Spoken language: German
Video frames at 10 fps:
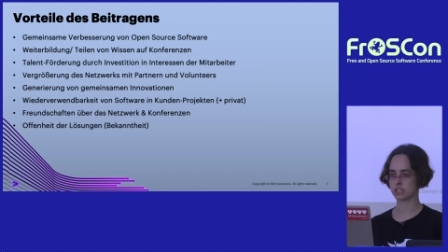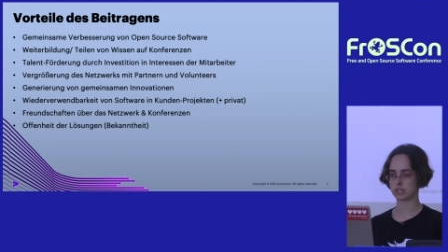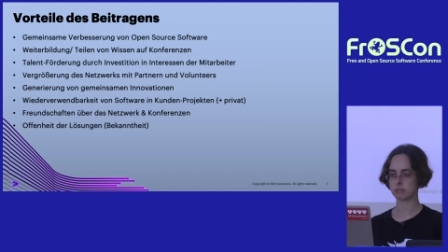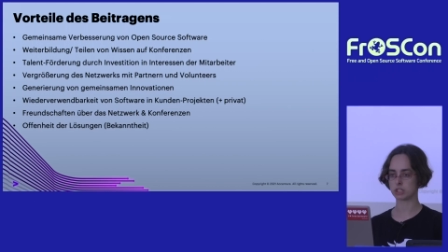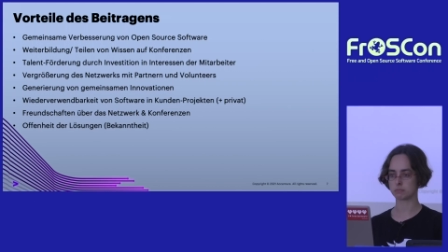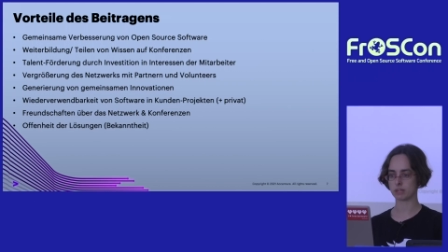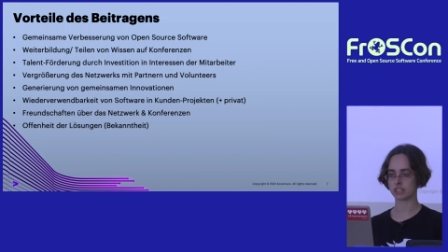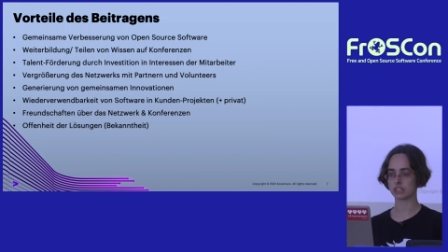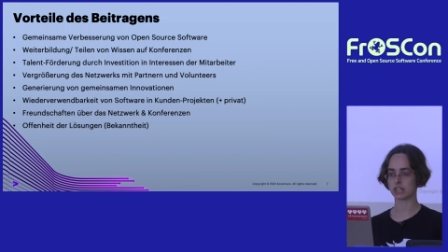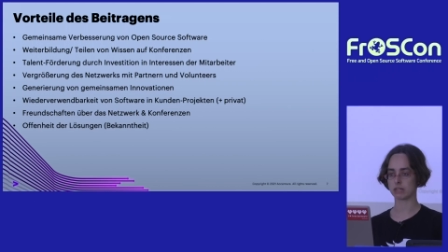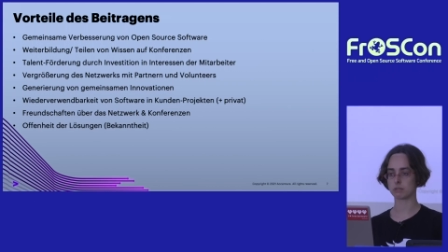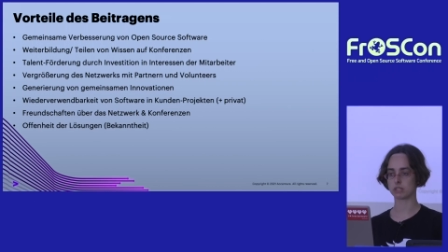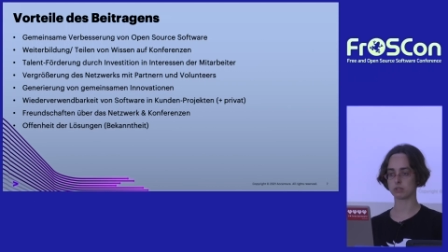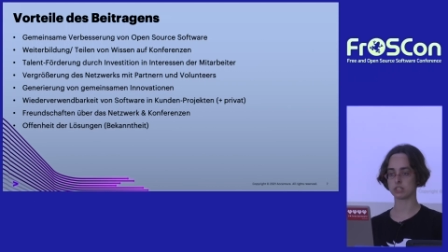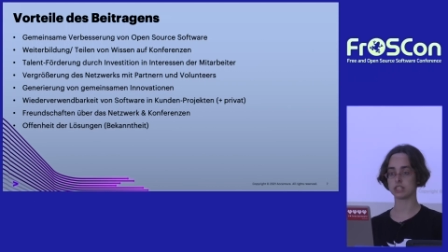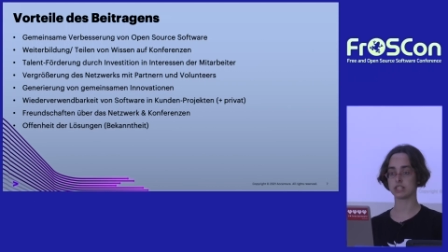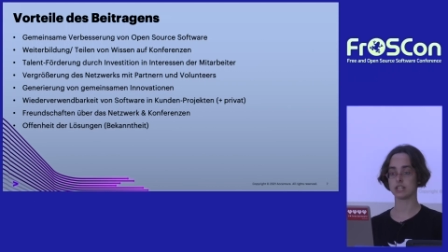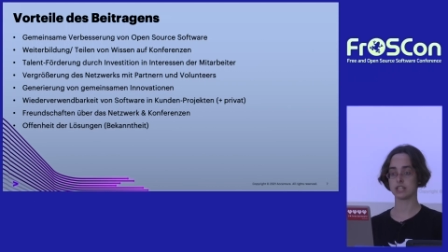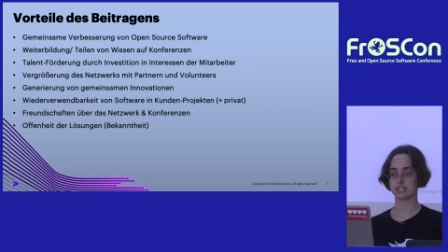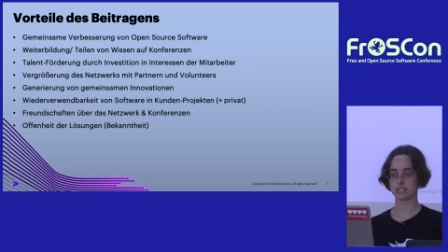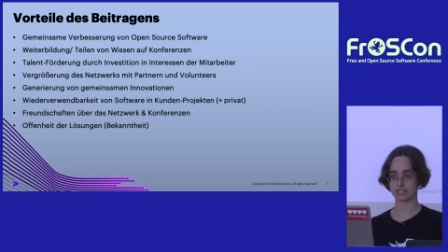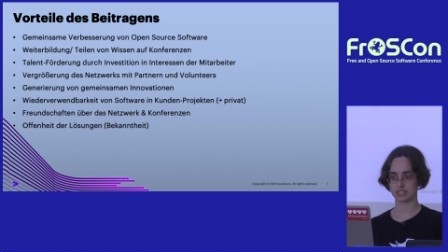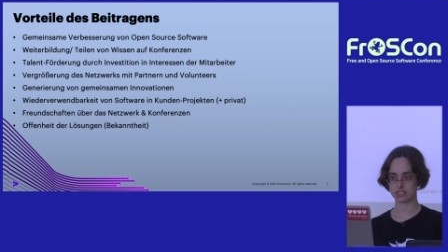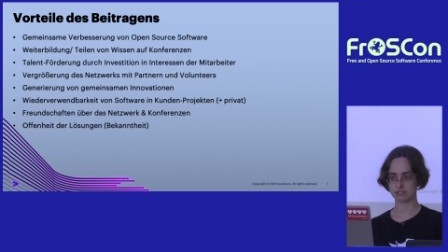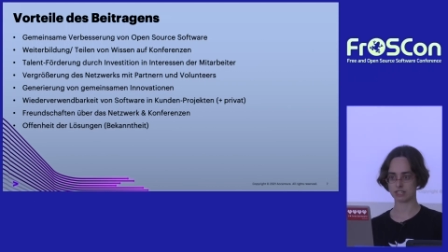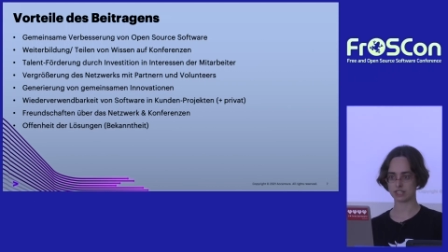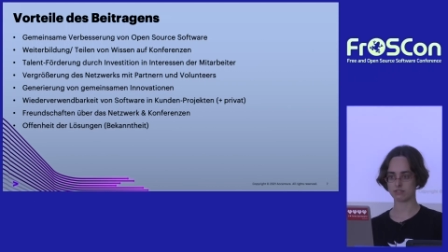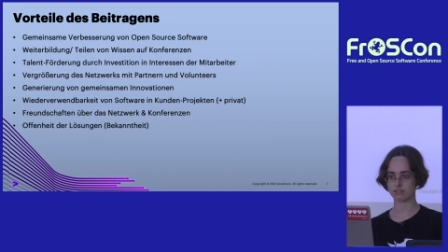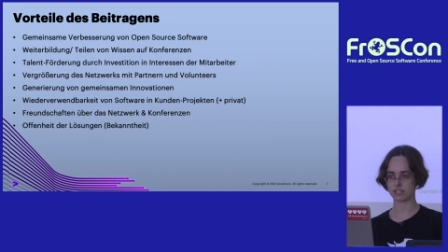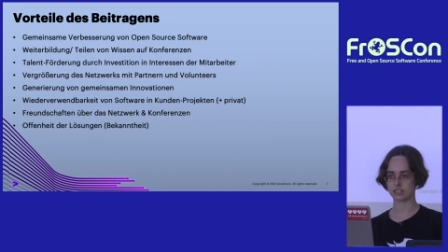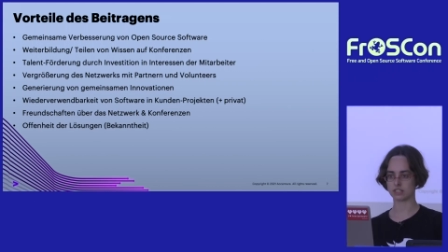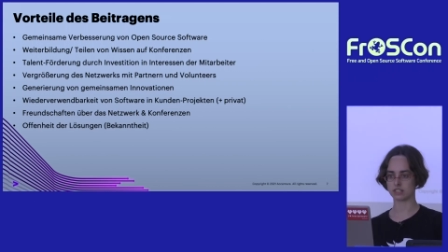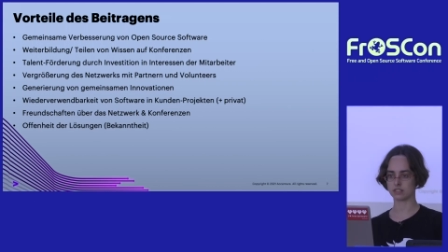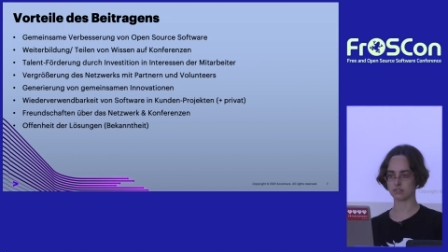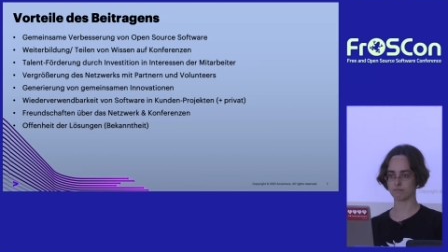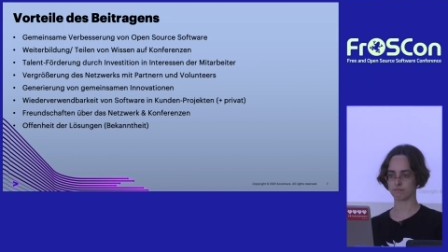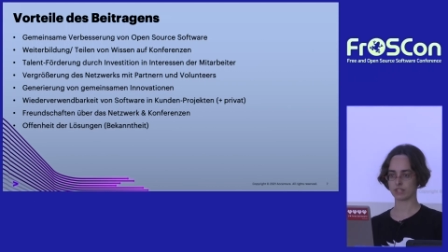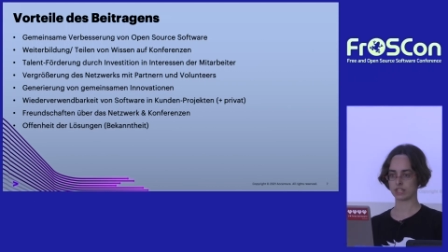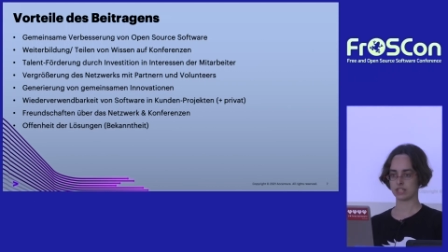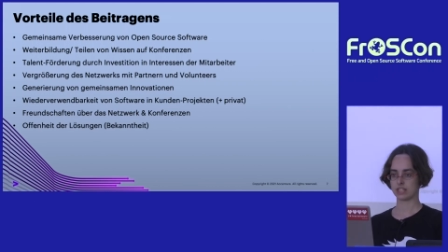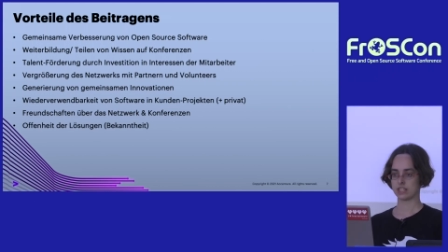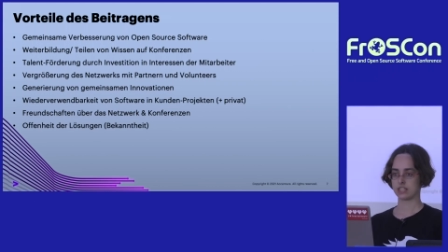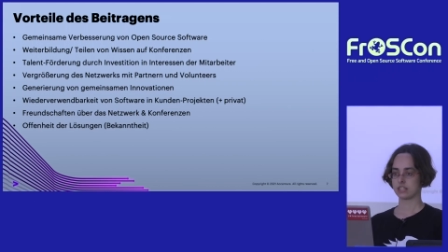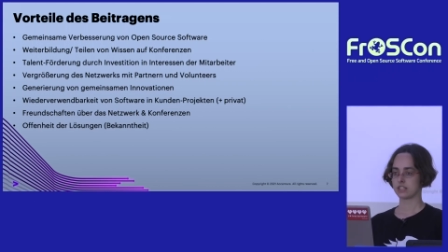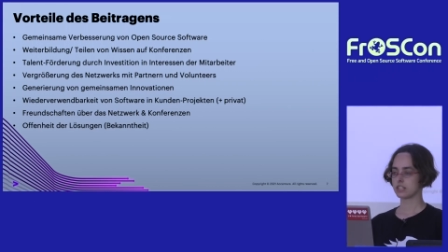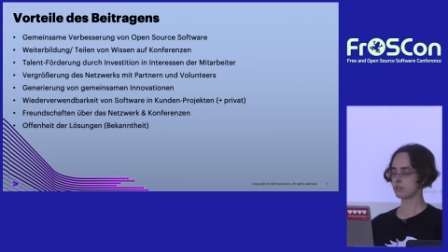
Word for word: dementsprechend kann man auch hier das Netzwerk erweitern. Die